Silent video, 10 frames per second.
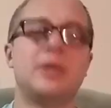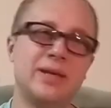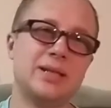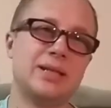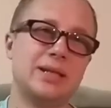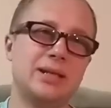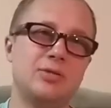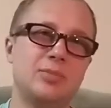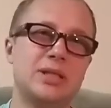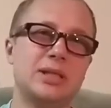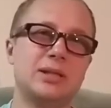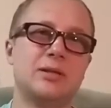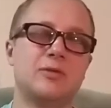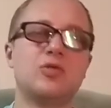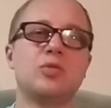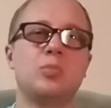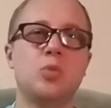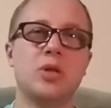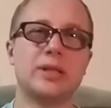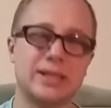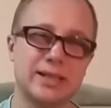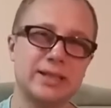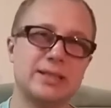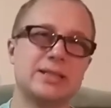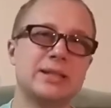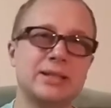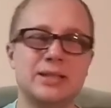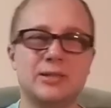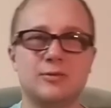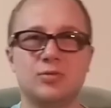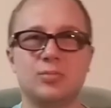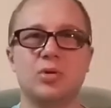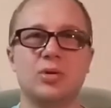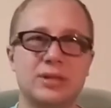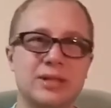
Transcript: Привет, дорогие любители футбола, дорогие ценители футбола.